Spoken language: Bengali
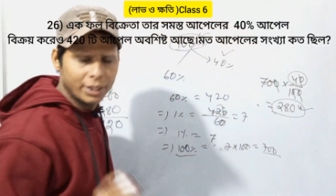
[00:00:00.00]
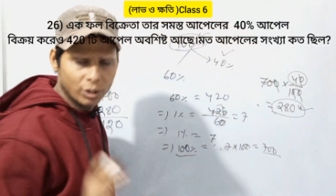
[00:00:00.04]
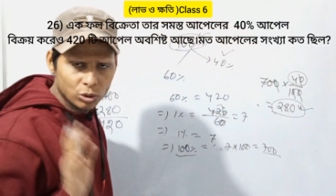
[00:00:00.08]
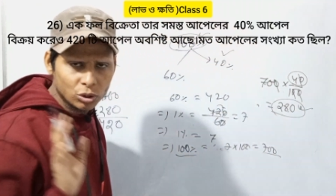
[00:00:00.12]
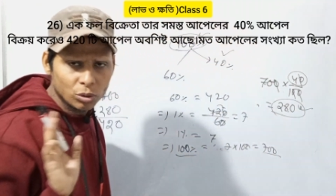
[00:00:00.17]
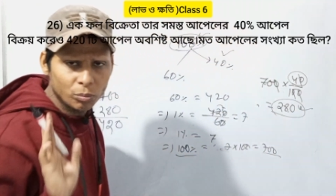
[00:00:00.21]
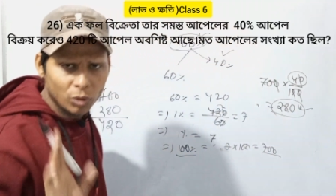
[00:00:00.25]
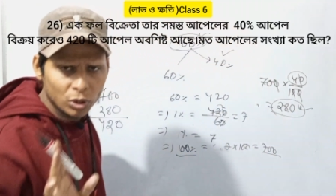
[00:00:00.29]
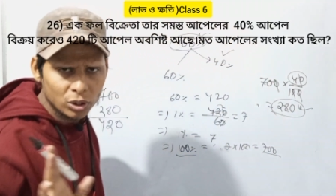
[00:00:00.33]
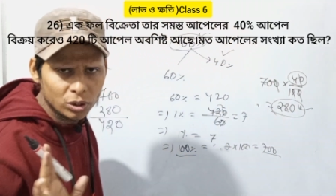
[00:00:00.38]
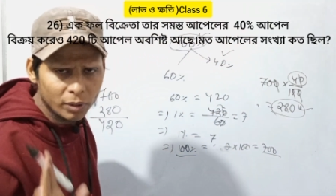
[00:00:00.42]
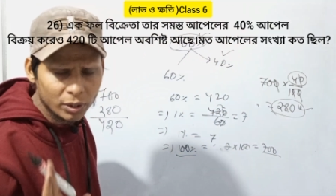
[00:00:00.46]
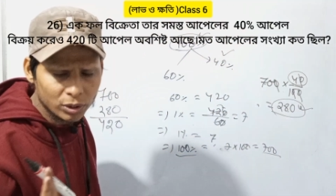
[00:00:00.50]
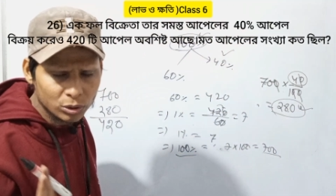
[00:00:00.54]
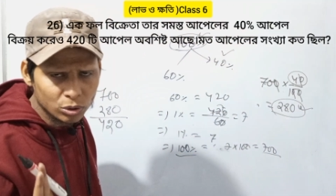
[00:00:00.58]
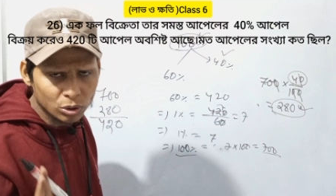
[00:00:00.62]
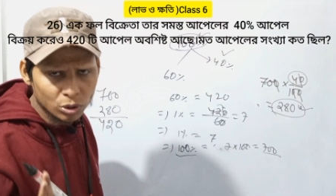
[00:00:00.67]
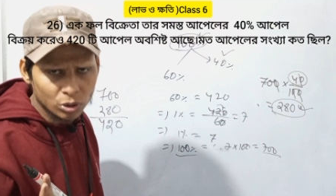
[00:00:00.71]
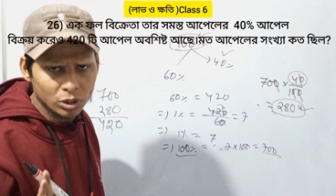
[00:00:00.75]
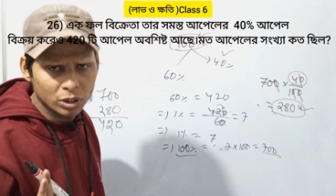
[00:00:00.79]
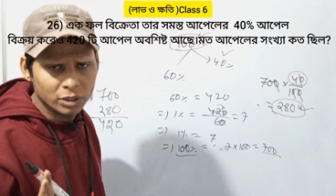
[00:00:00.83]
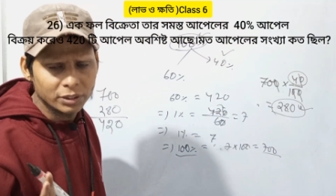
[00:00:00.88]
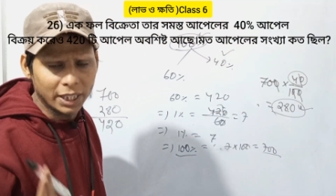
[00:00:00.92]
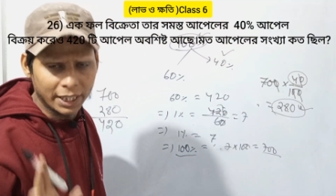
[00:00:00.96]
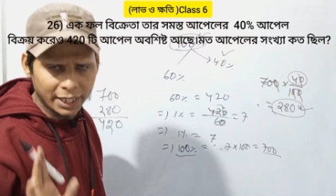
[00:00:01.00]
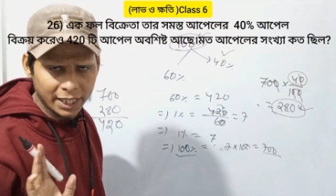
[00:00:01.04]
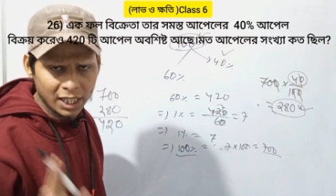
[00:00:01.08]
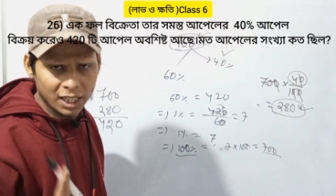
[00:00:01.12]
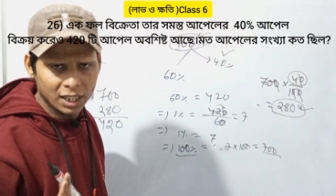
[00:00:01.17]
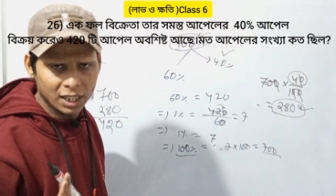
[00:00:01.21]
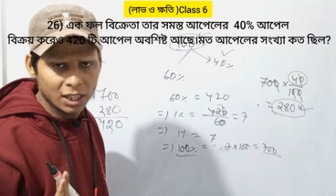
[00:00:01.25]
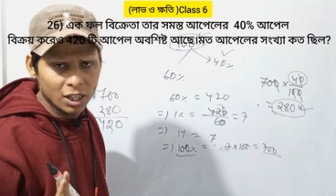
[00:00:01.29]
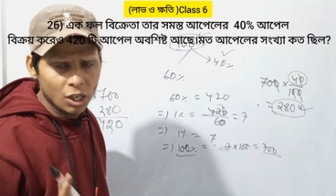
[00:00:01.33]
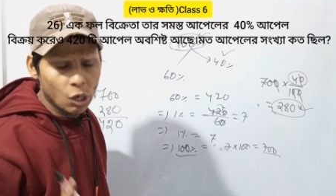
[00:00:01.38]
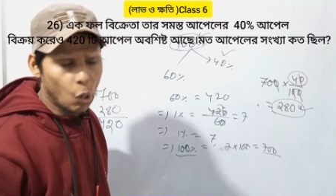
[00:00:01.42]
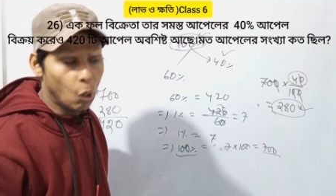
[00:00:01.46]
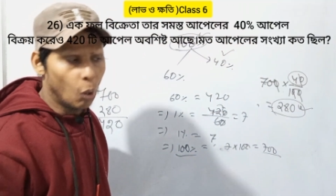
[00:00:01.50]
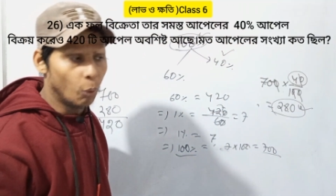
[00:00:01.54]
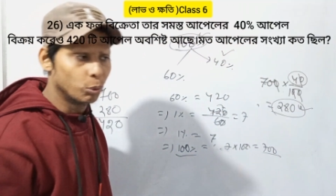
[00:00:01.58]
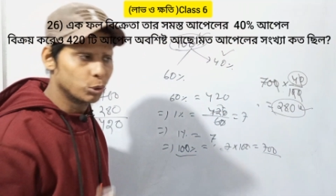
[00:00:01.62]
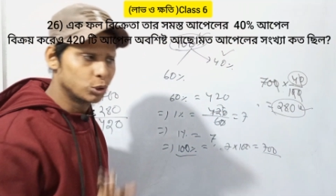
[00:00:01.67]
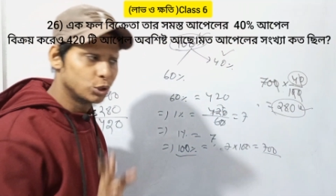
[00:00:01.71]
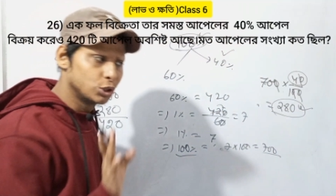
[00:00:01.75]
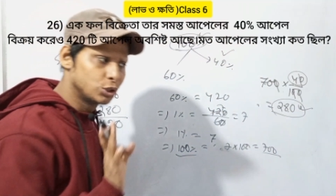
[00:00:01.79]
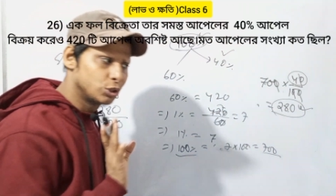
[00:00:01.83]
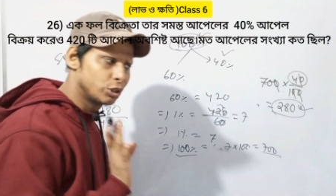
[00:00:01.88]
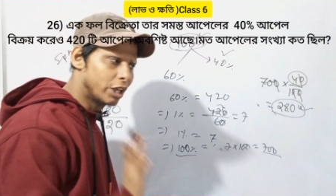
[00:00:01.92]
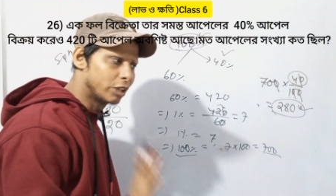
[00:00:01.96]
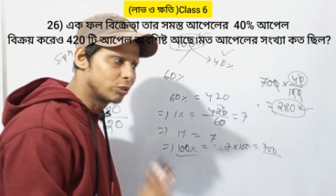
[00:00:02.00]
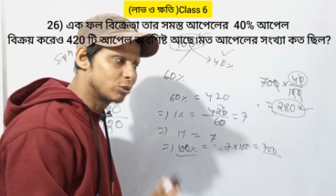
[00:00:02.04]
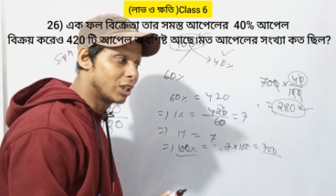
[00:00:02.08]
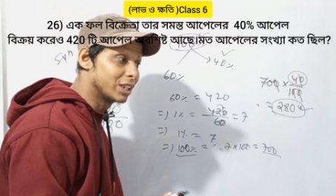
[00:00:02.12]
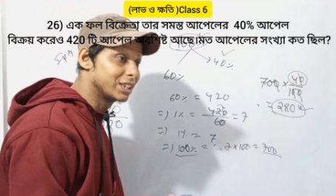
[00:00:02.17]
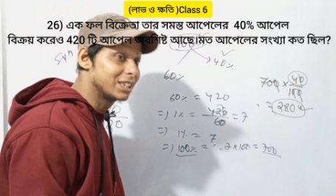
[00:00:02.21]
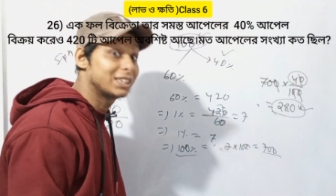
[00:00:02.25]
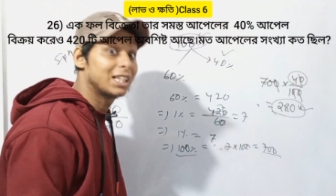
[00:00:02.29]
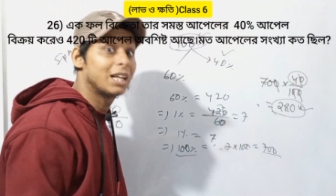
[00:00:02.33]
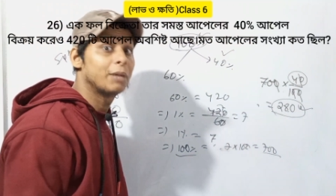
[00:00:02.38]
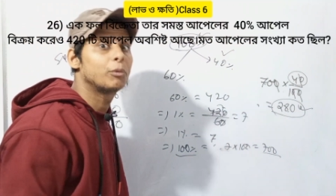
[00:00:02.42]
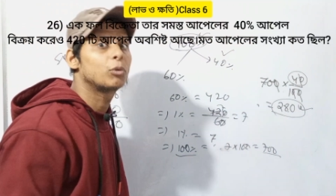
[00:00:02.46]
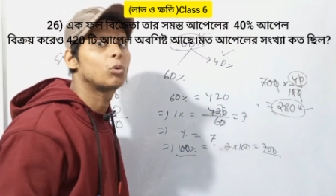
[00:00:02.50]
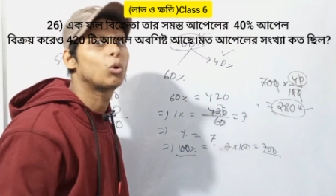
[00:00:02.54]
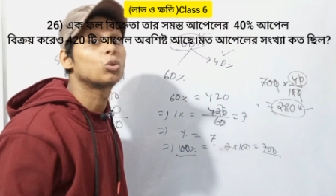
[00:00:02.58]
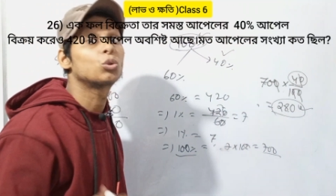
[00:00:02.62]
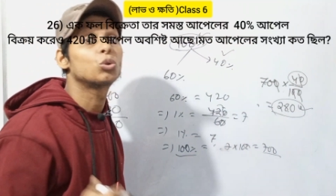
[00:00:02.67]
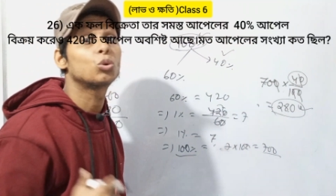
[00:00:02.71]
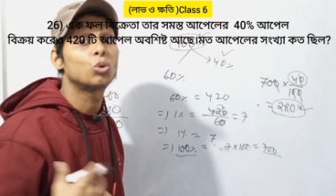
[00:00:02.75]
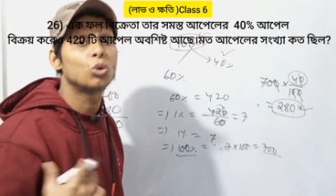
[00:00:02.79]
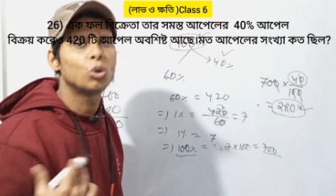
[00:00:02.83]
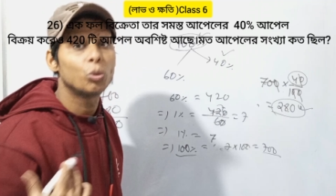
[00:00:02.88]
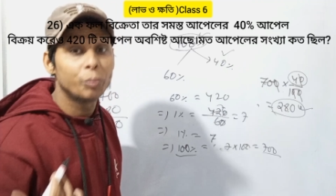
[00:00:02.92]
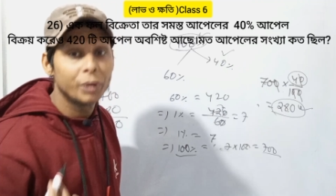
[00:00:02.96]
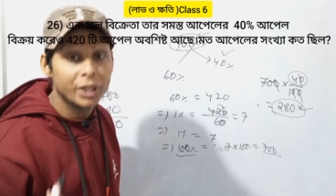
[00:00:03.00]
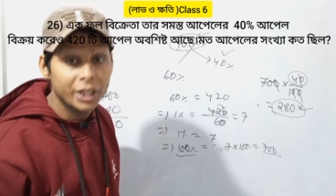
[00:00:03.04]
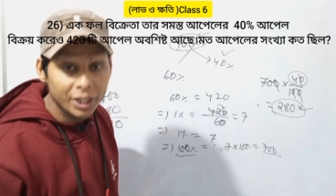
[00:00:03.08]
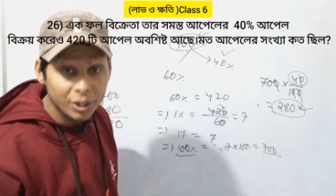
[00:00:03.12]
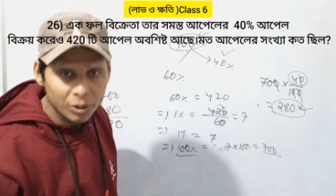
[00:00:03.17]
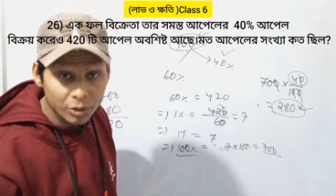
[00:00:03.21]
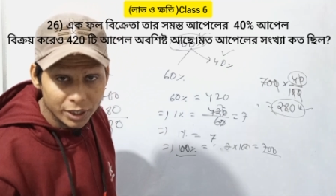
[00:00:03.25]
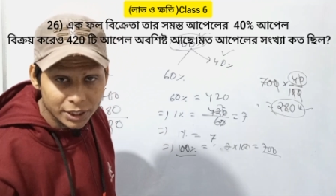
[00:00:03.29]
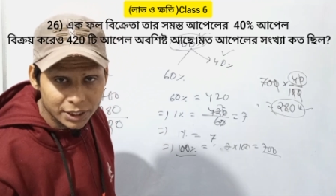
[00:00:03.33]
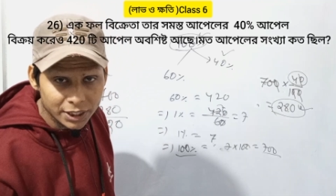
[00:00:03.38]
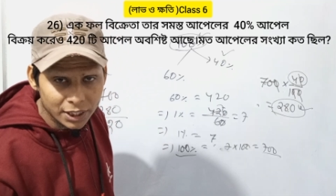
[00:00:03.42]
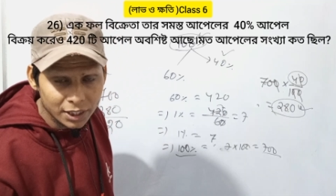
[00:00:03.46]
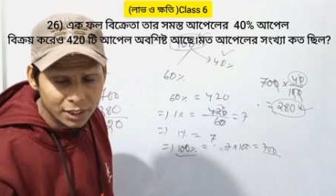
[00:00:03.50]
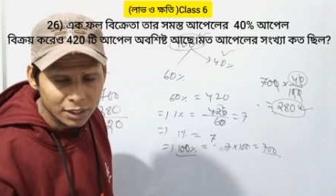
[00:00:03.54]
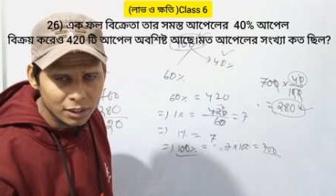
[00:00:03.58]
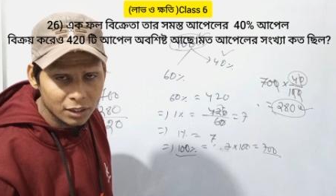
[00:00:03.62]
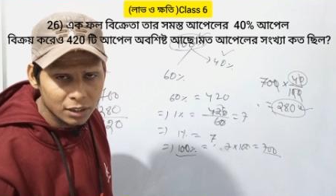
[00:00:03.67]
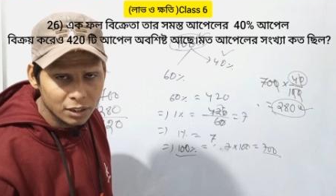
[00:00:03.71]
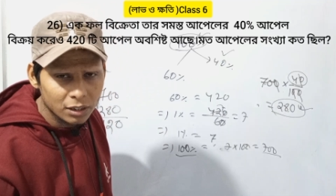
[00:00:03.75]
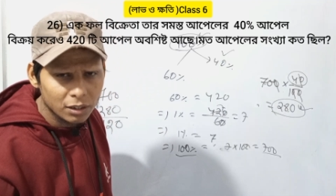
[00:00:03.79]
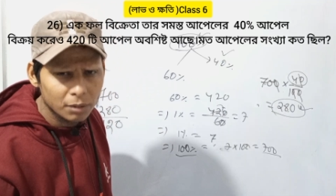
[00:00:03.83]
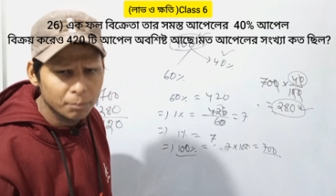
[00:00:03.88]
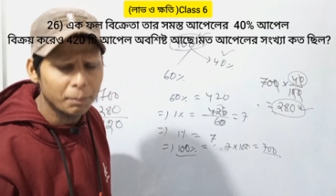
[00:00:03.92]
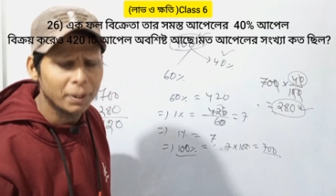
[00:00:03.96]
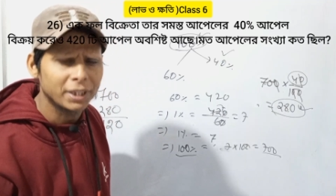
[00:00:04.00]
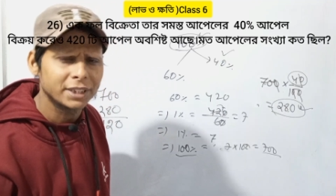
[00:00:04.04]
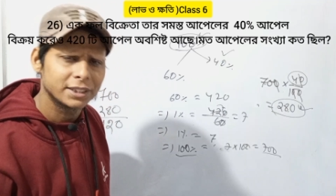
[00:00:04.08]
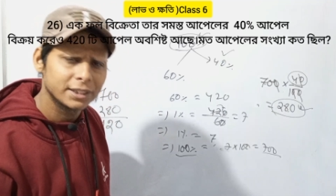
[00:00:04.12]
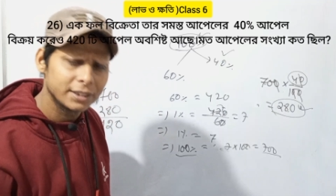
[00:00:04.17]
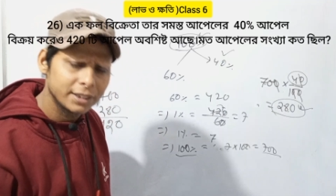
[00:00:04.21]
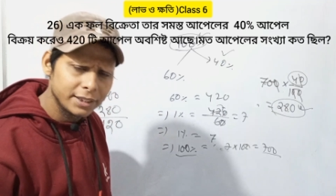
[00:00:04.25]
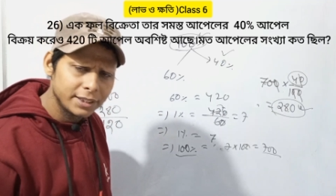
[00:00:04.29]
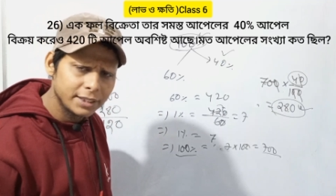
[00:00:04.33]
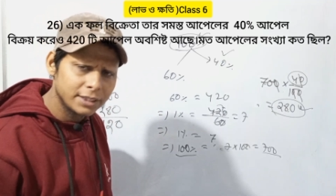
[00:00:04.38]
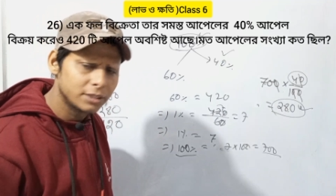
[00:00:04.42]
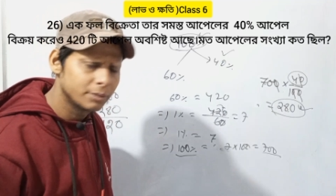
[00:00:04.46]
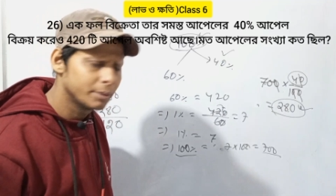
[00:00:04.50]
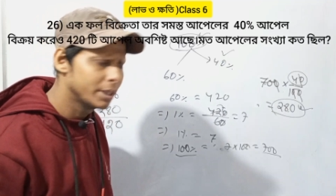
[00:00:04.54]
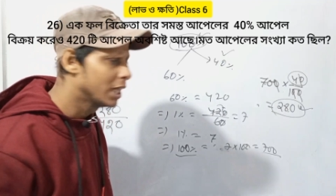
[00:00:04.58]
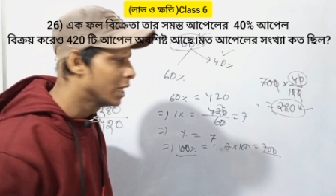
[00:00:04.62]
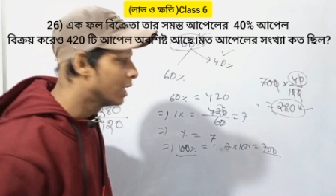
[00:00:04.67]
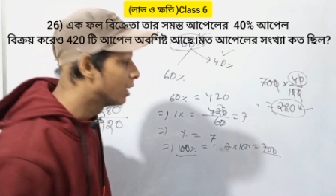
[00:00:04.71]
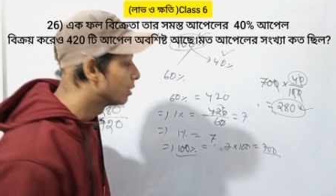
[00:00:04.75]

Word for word: এটাও তো বলতে পারতো তাই না অবশিষ্ট এত আছে তাহলে আমার কতগুলো বিক্রি হয়েছে পার্সেন্টেজ হিসেবে